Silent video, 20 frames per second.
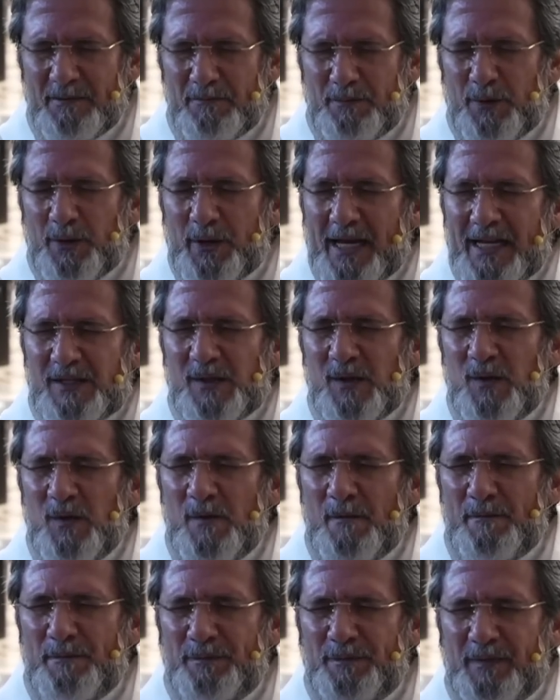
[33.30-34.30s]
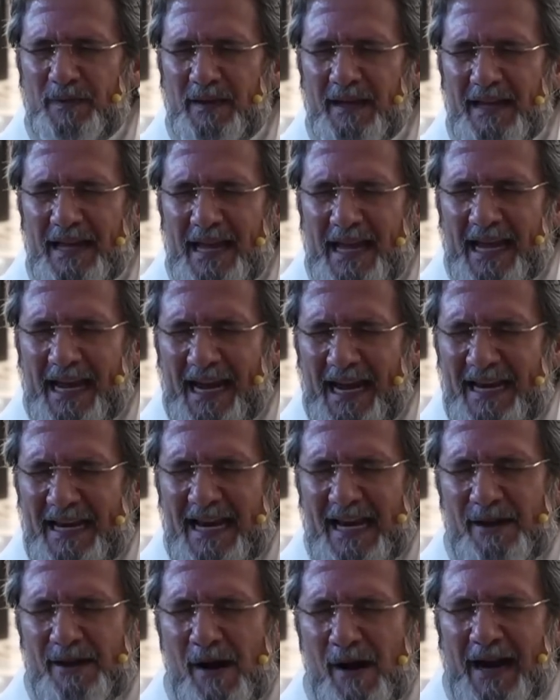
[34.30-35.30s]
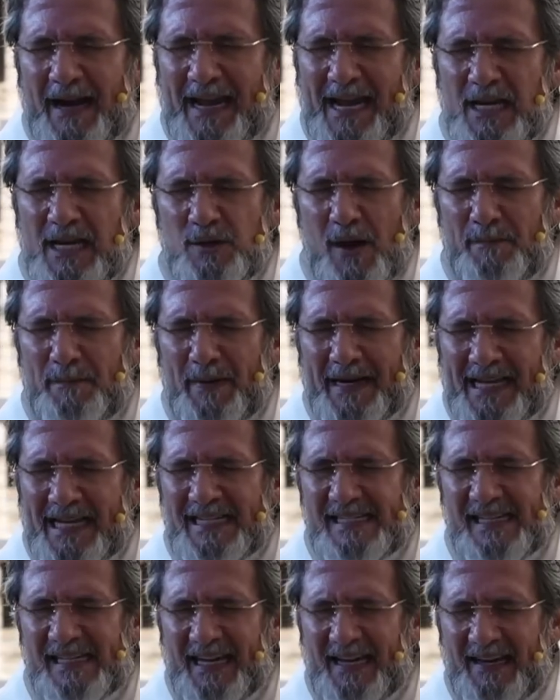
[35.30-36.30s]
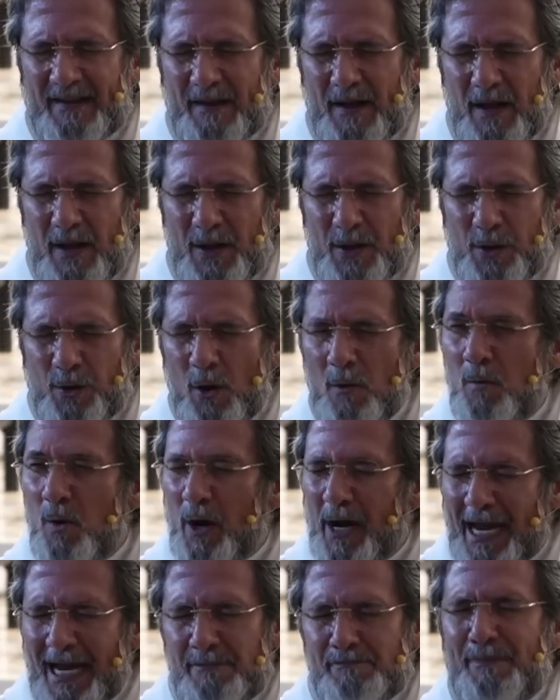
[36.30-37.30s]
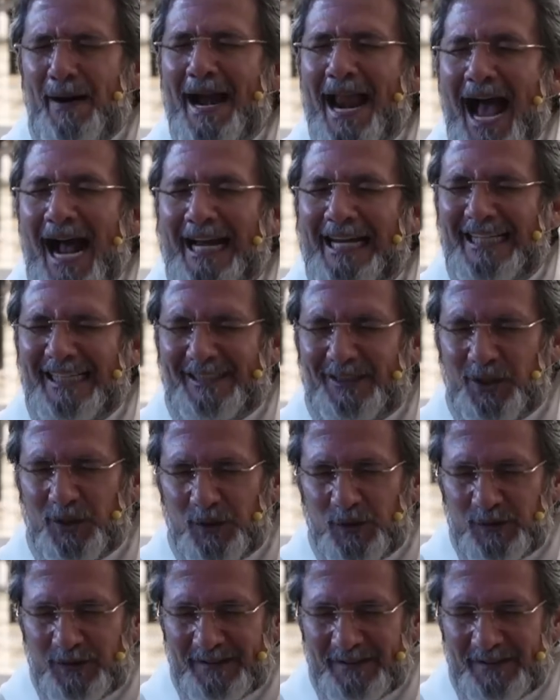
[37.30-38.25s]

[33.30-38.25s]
Por eso en el Evangelio aparece como el paráclito.